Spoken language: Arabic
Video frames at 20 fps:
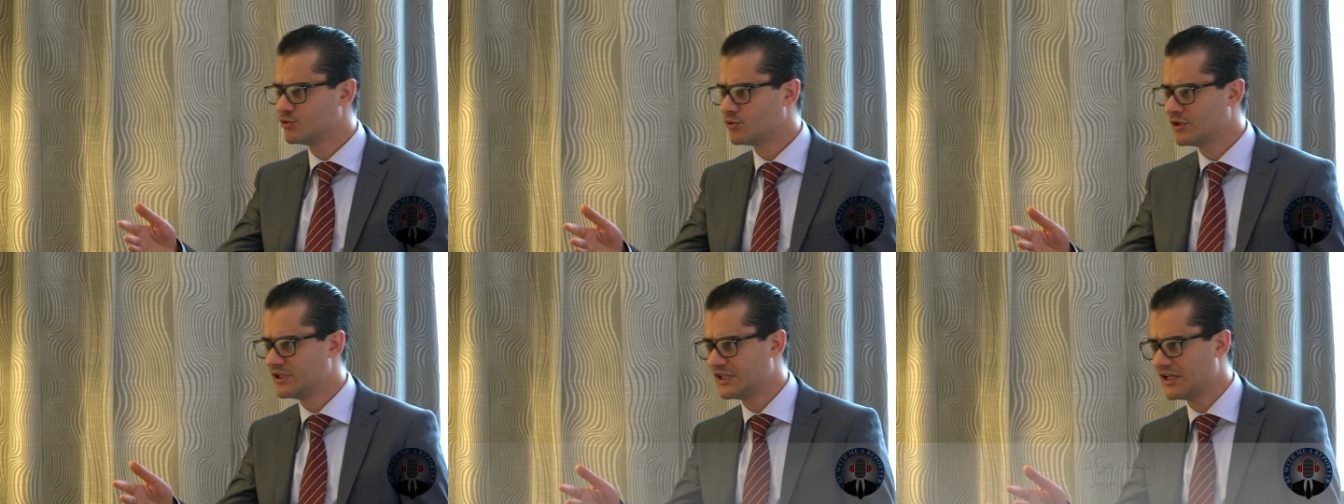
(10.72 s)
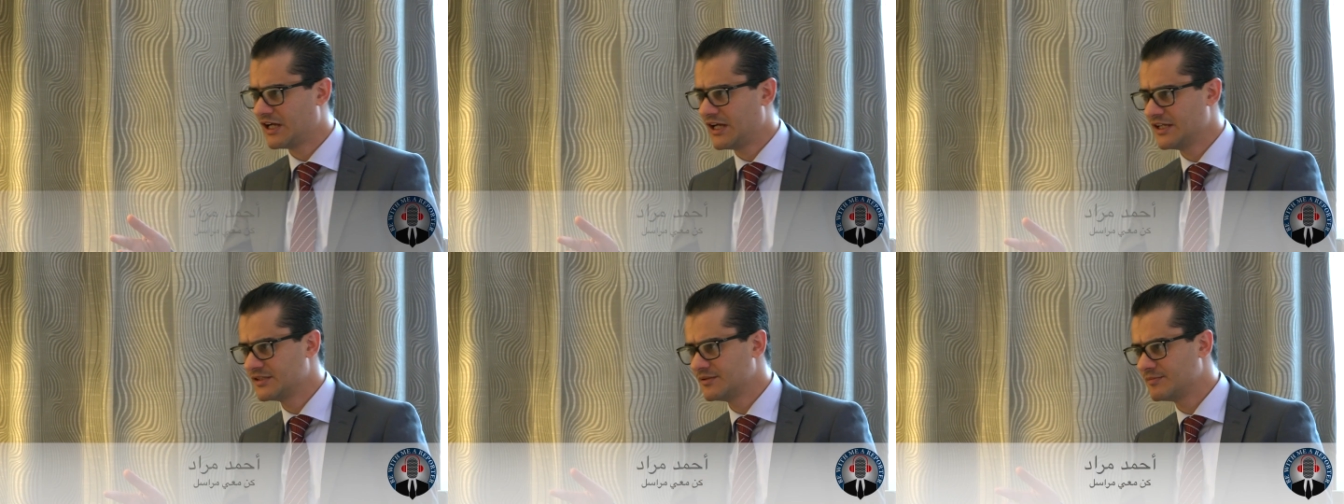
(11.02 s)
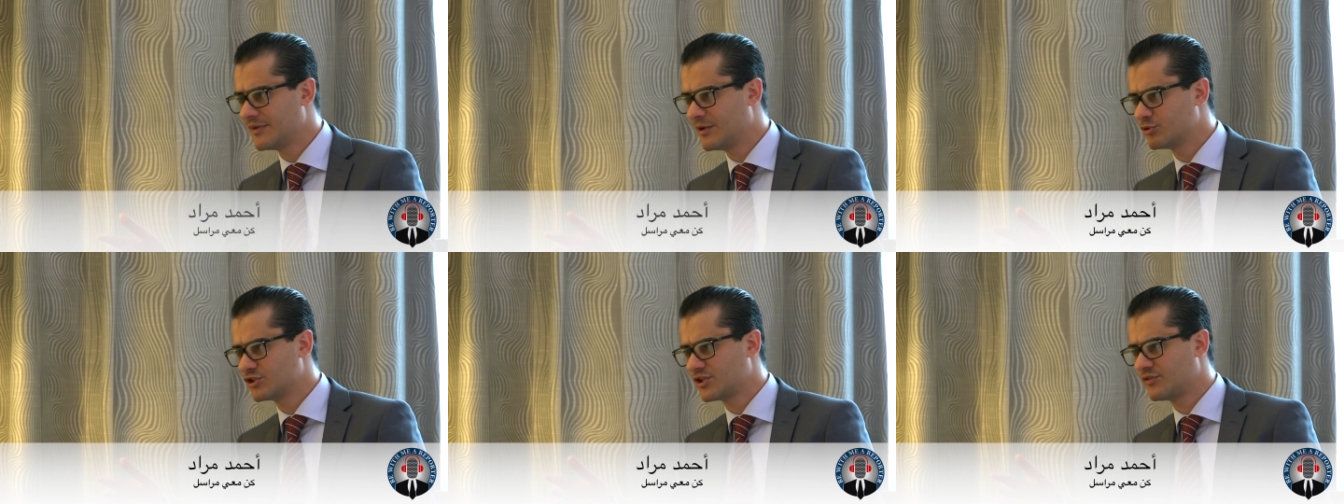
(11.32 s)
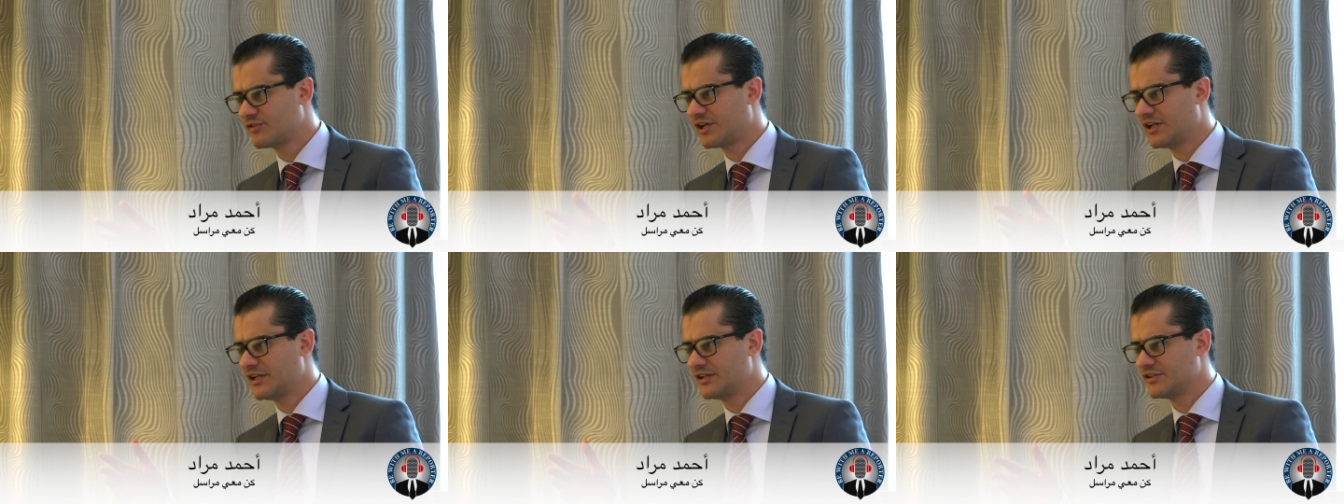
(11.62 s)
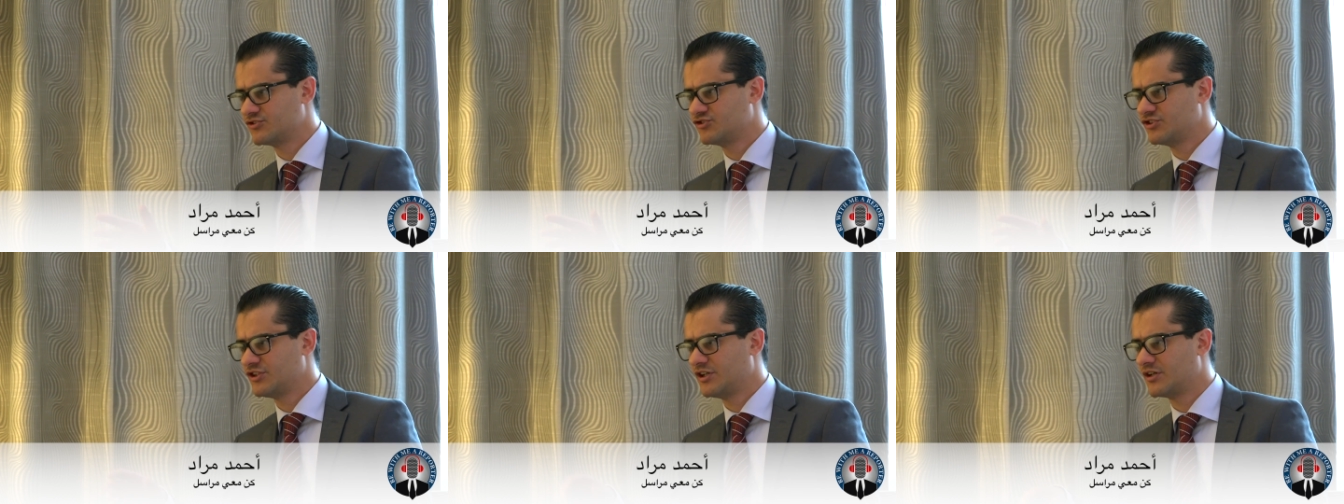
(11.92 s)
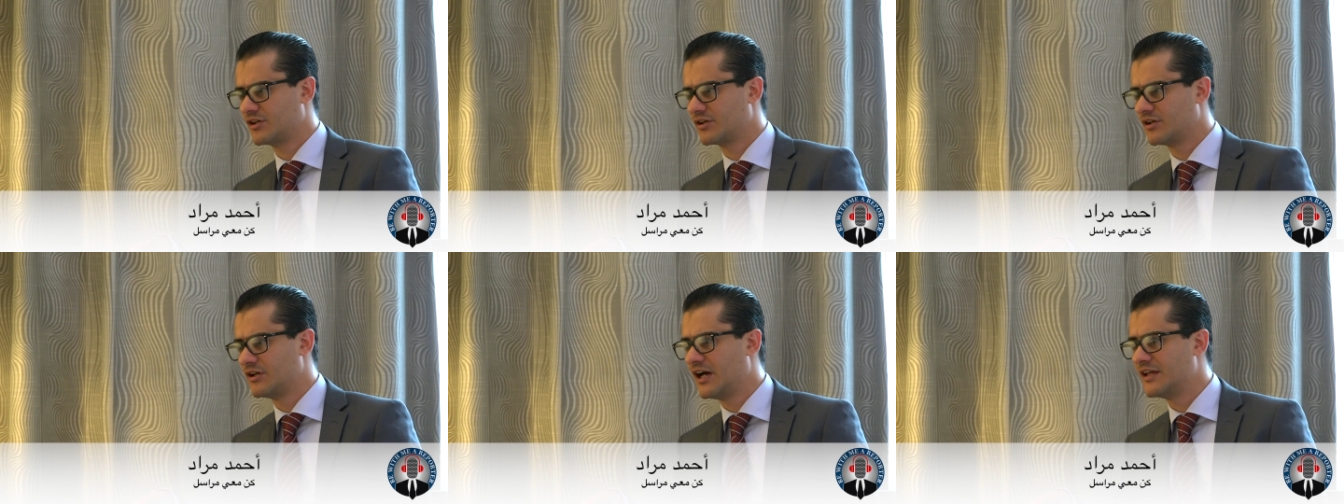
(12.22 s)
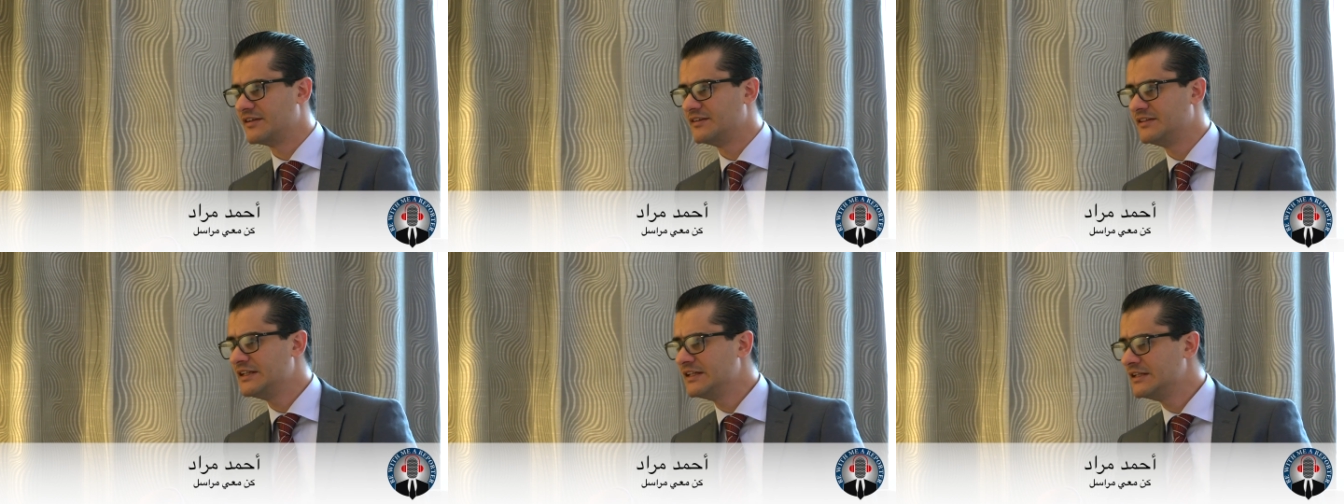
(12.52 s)
الدول إلى حد ما متفق على هذا الشعار
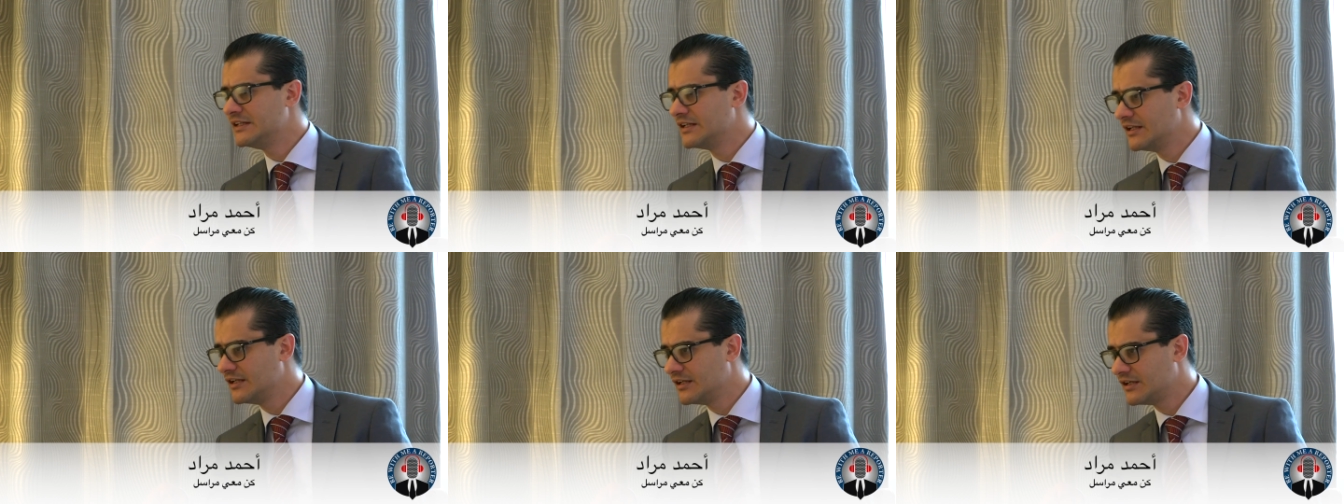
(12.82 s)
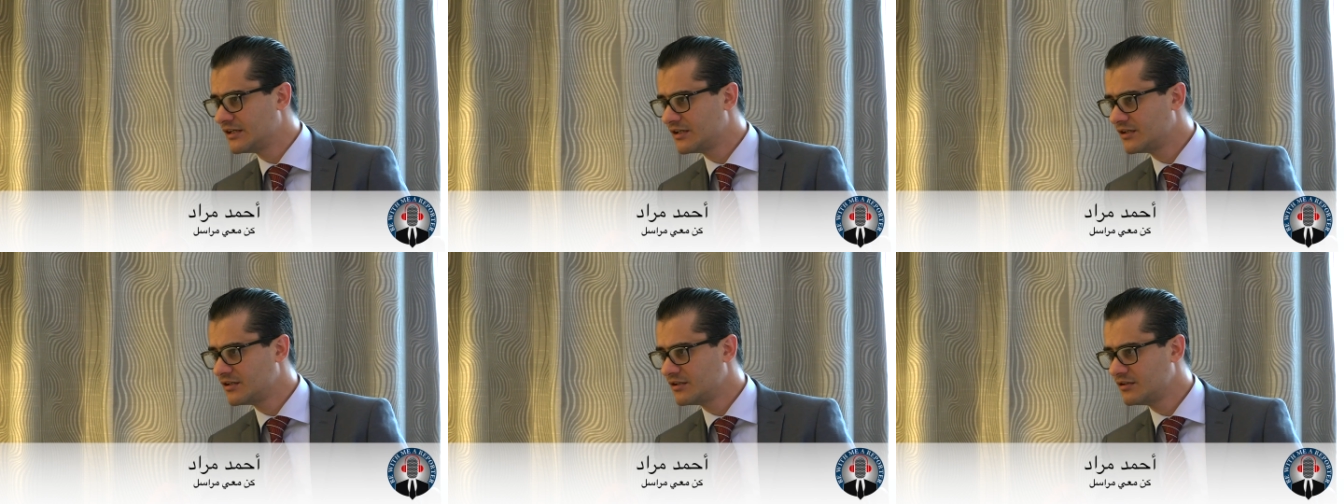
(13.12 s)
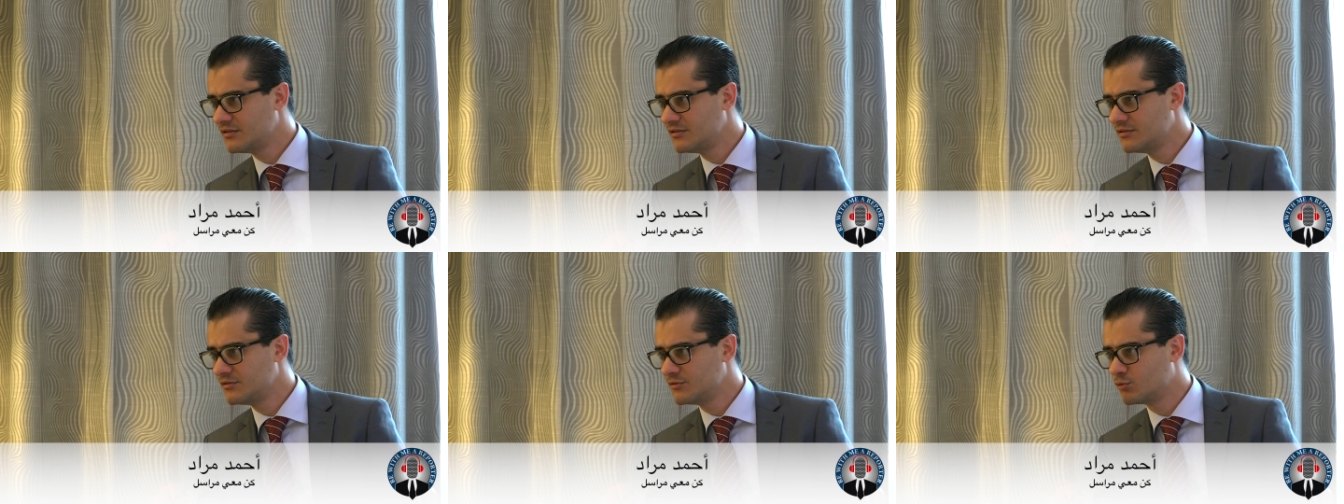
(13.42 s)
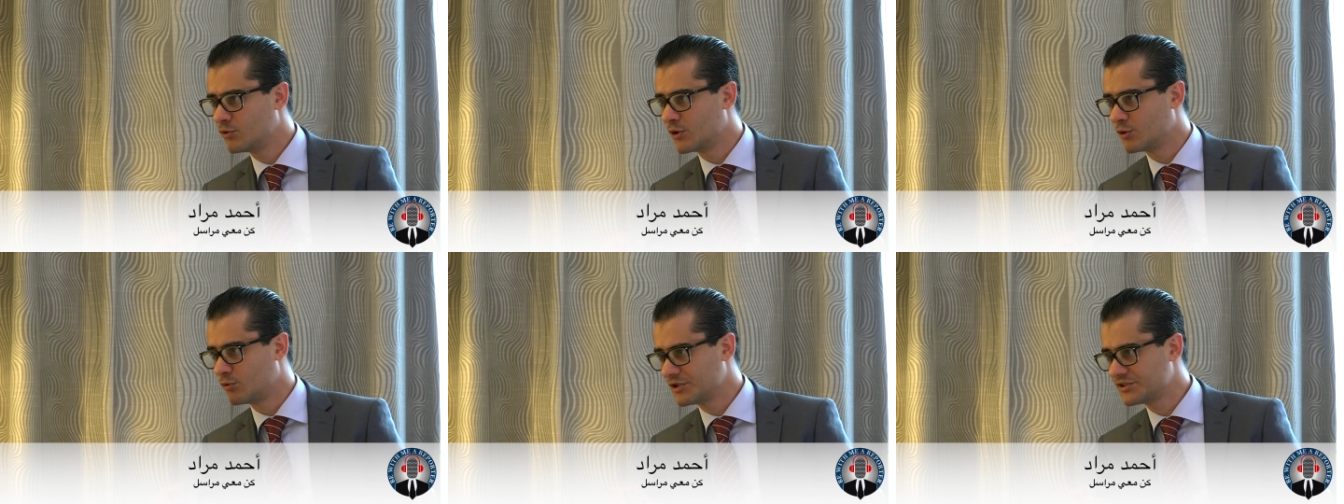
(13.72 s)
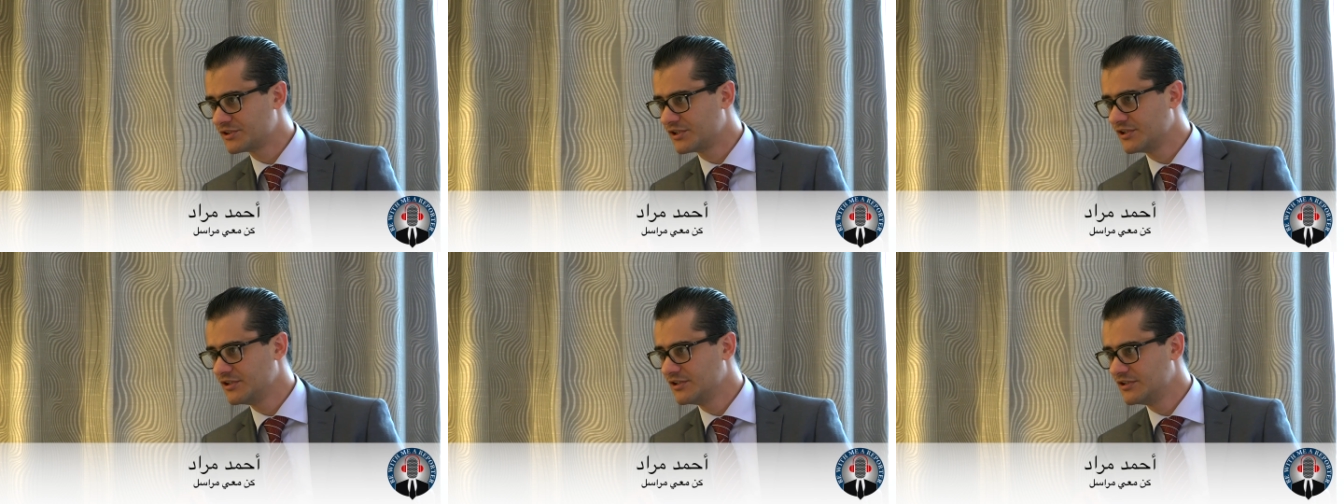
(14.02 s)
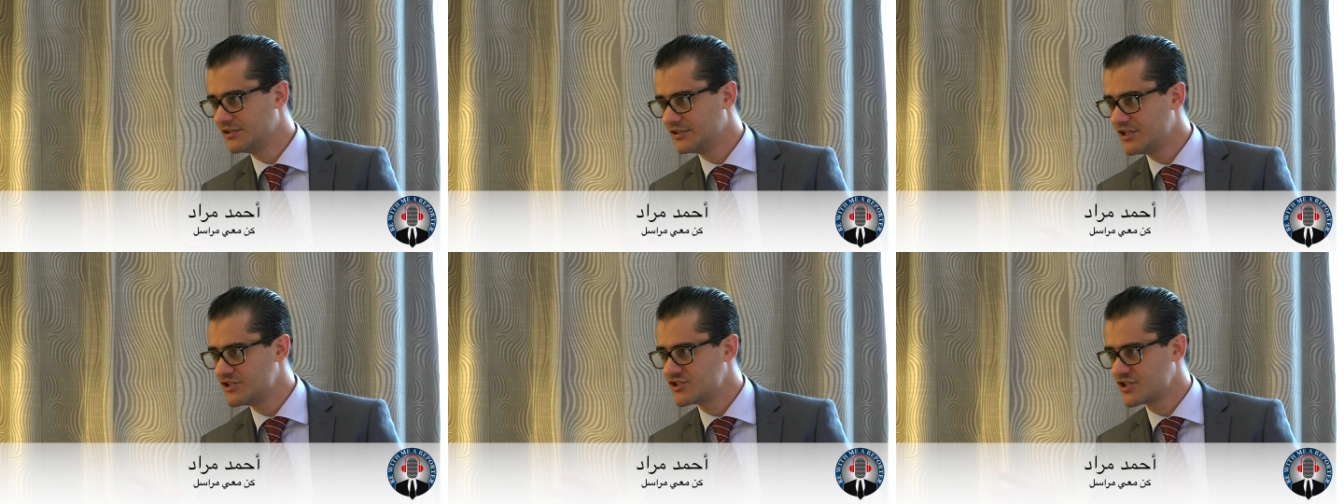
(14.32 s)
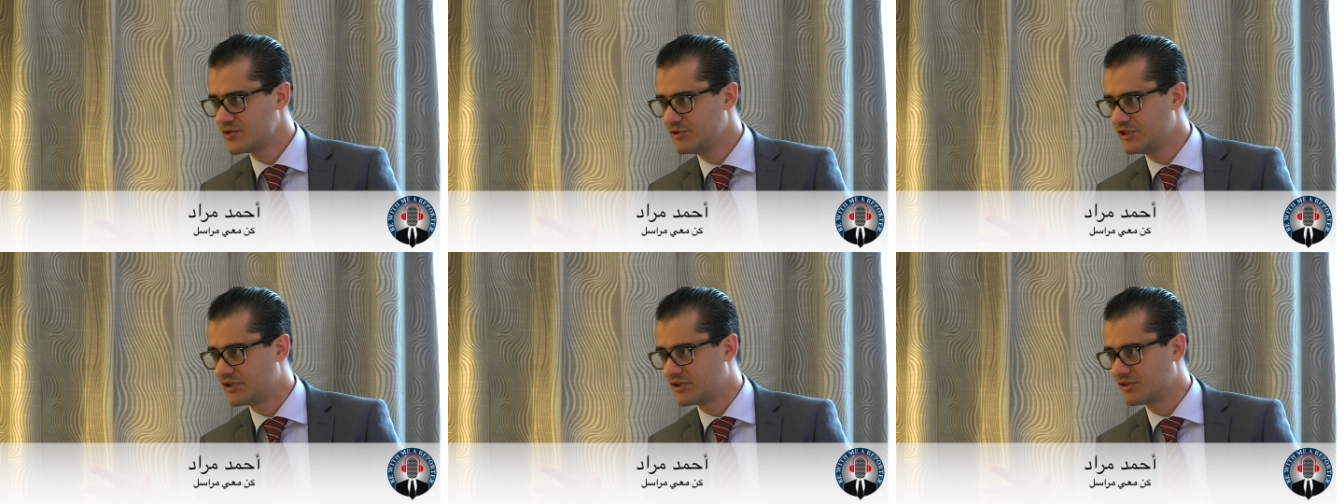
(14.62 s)
الدين لله والوطن
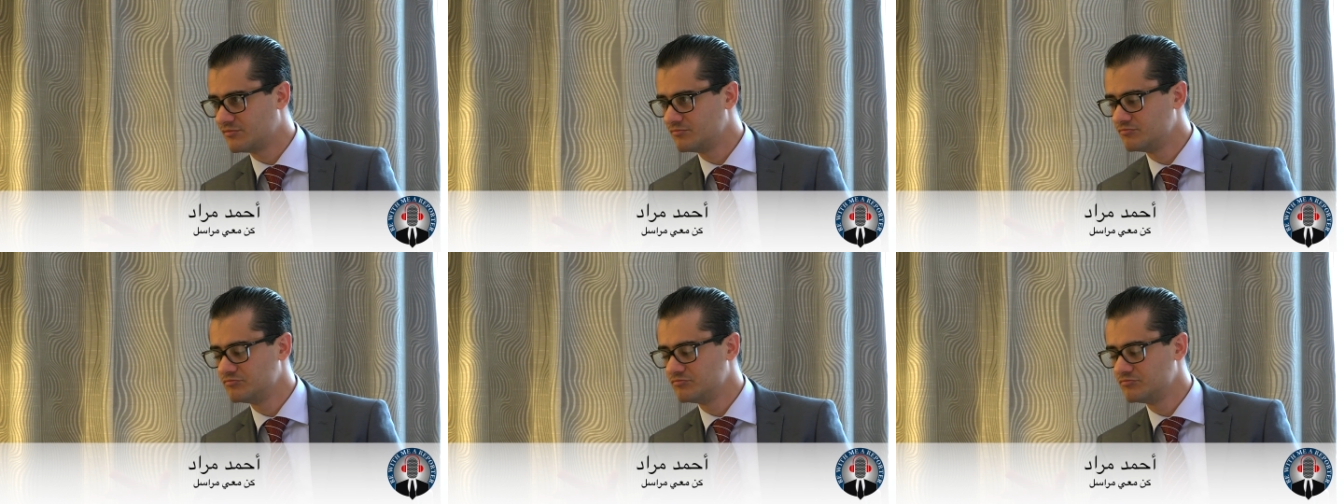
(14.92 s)
للجميع